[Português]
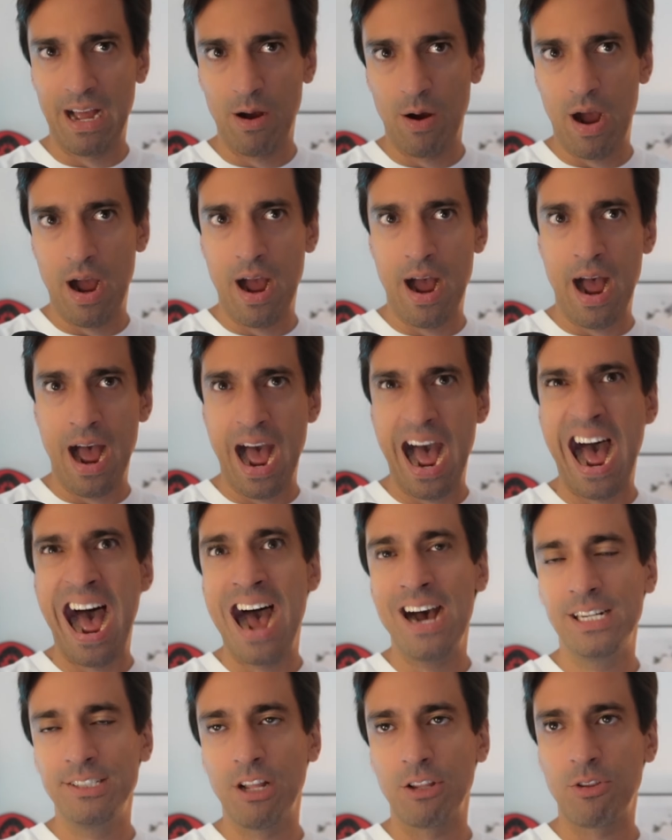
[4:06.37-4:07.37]
há
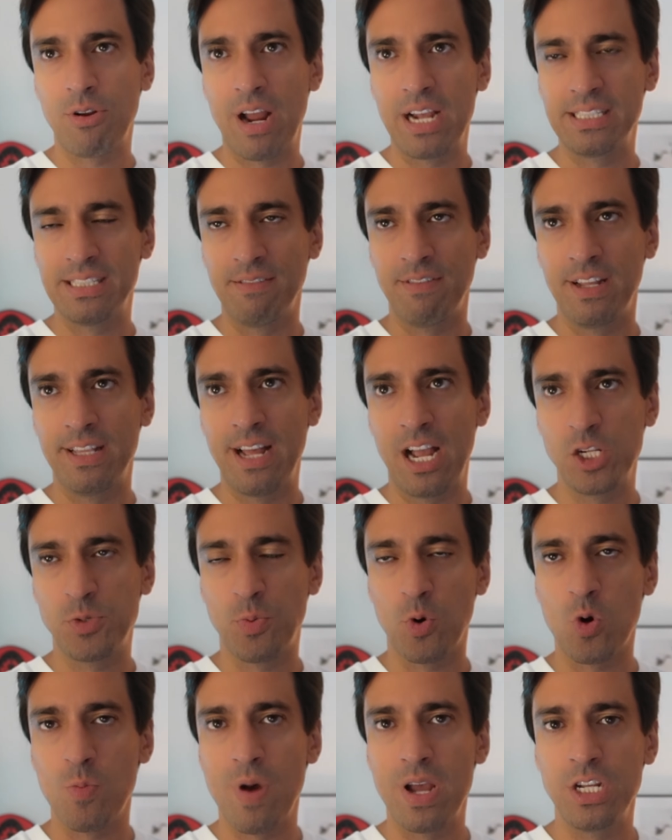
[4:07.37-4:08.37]
ano atrás, na verdade,
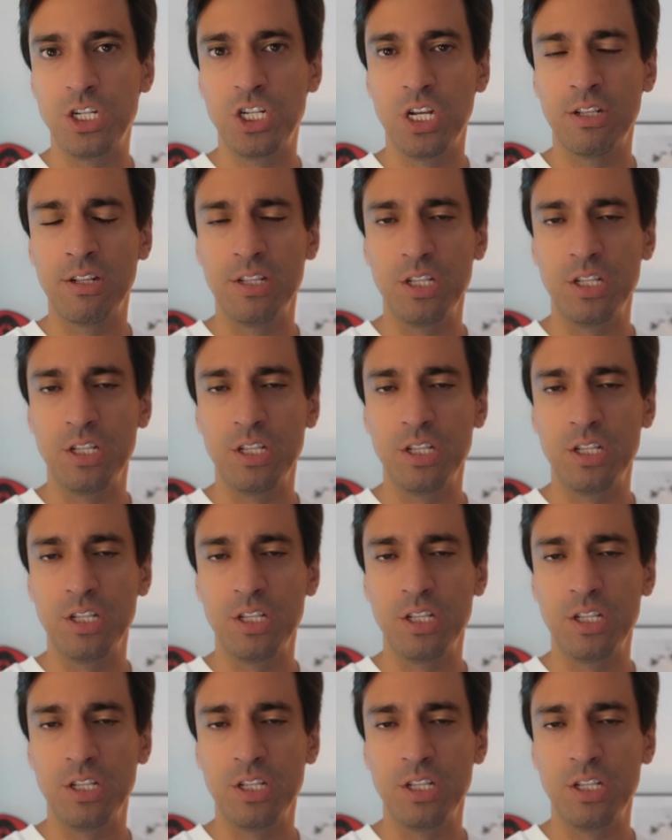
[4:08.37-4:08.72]
pouco mais de ano,